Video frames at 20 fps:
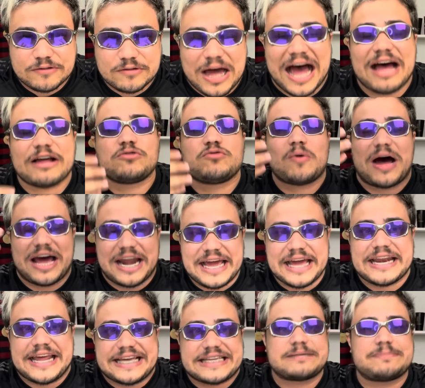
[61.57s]
da, do
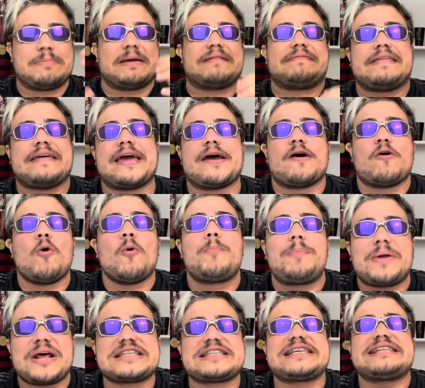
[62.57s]
Arena SBT, o
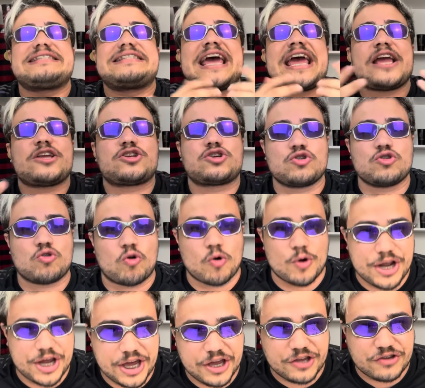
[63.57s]
presidente do
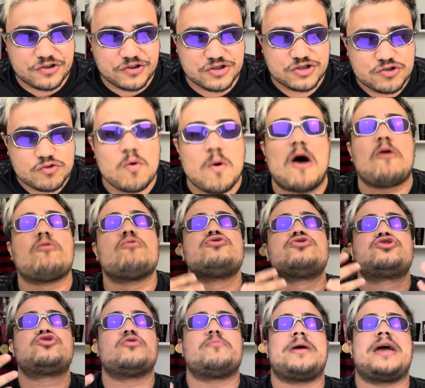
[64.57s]
Corinthians, o
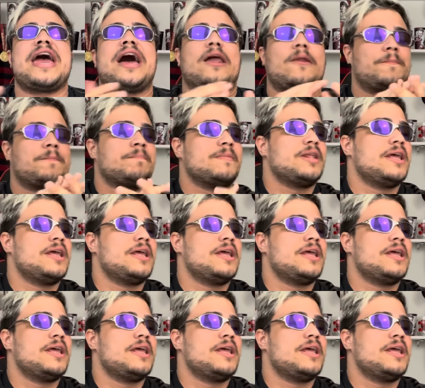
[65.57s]
Augusto Melo,